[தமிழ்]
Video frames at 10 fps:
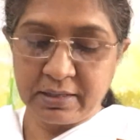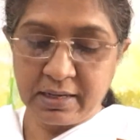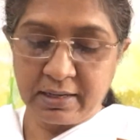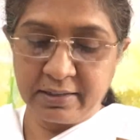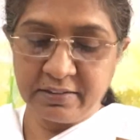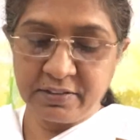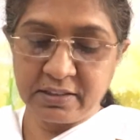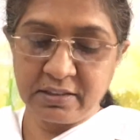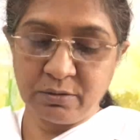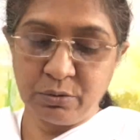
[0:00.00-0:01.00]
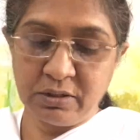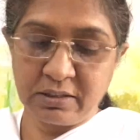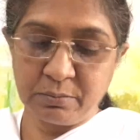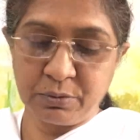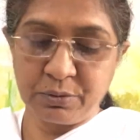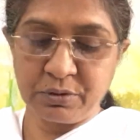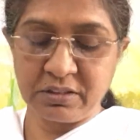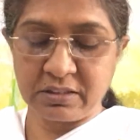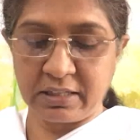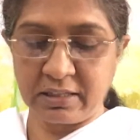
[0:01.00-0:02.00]
யார் வந்து
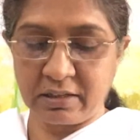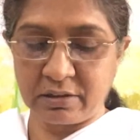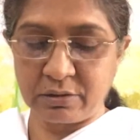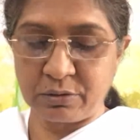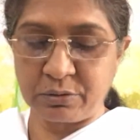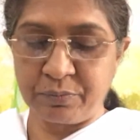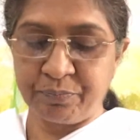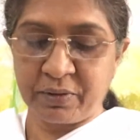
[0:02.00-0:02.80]
உள்ளன்போடு செய்கிறாங்களோ